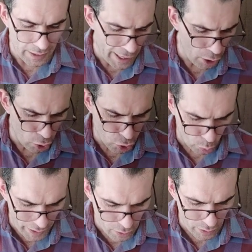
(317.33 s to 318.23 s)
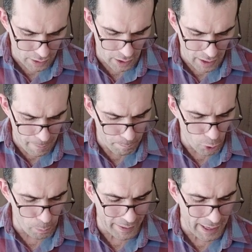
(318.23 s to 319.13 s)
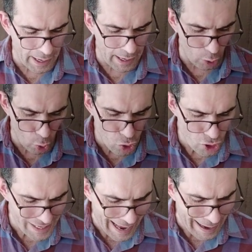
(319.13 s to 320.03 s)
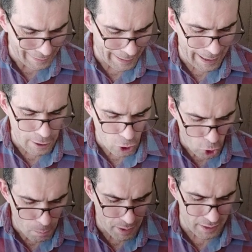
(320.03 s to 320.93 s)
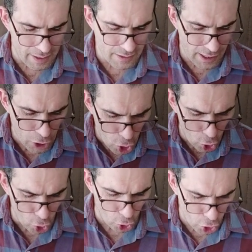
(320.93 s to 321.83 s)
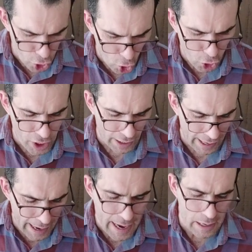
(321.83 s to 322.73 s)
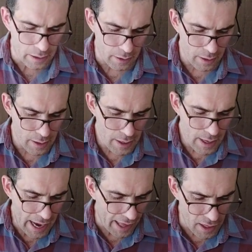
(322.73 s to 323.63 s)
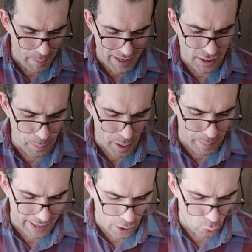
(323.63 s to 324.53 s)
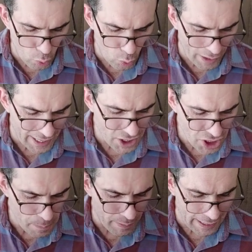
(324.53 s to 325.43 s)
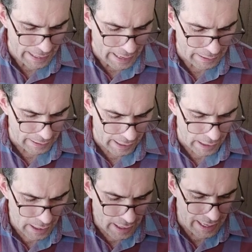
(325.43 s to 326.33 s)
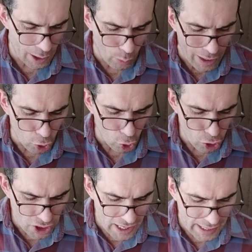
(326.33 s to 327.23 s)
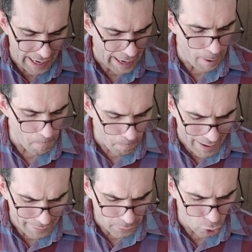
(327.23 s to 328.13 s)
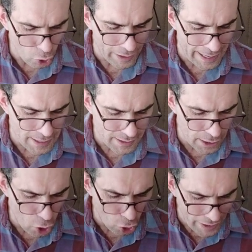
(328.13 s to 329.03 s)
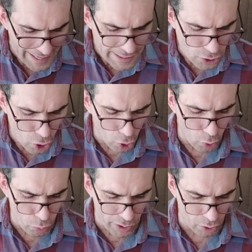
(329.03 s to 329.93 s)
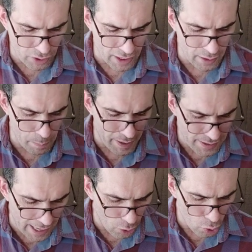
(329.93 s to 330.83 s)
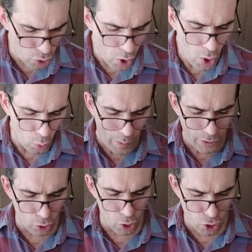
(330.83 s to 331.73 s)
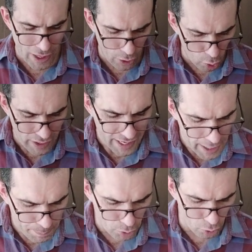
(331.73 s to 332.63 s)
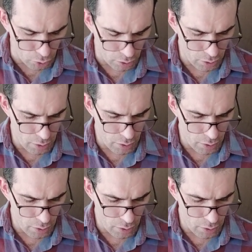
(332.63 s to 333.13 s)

He construido este templo para honrar el nombre del Señor, Dios de Israel. Además he preparado un lugar allí para el arca, la cual contiene el pacto que el Señor hizo con nuestros antepasados cuando los sacó de Egipto